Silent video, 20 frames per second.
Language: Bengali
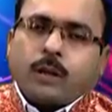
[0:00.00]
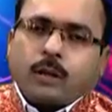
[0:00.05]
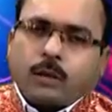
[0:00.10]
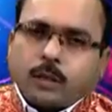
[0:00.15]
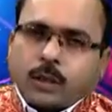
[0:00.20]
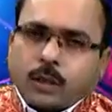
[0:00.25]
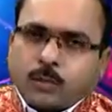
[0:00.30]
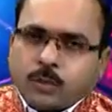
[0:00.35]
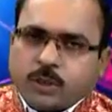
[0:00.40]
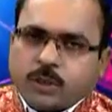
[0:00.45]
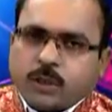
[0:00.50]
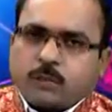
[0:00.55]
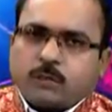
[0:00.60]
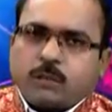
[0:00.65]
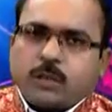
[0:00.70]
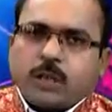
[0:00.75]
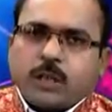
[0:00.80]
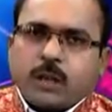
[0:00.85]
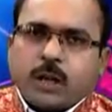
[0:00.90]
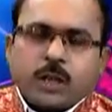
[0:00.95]
অর্থাৎ বিশেষ
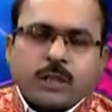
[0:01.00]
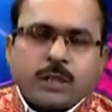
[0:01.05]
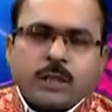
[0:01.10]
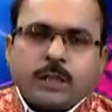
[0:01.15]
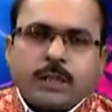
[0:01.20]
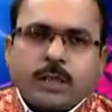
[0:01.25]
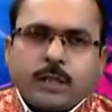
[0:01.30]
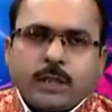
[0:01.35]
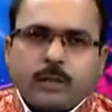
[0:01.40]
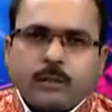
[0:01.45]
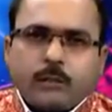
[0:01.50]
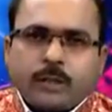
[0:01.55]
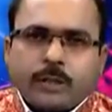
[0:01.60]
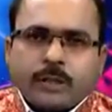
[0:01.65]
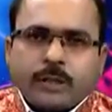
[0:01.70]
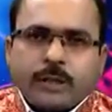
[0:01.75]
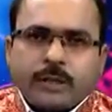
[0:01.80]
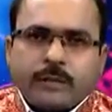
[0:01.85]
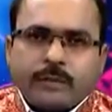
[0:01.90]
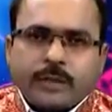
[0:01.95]
করে রাশিটা কিন্তু
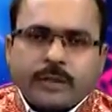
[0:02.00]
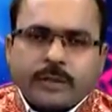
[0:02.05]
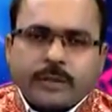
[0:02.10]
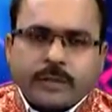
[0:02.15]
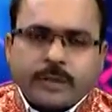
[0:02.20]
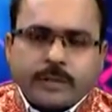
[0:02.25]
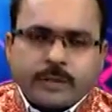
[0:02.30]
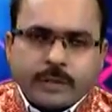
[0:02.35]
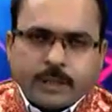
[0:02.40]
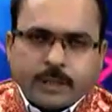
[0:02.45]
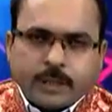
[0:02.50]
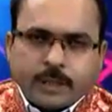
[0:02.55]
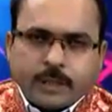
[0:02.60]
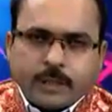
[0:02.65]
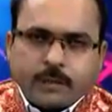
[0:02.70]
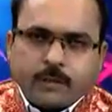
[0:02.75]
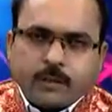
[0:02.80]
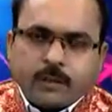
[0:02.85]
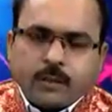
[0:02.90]
একটা এফেক্টেড জায়গা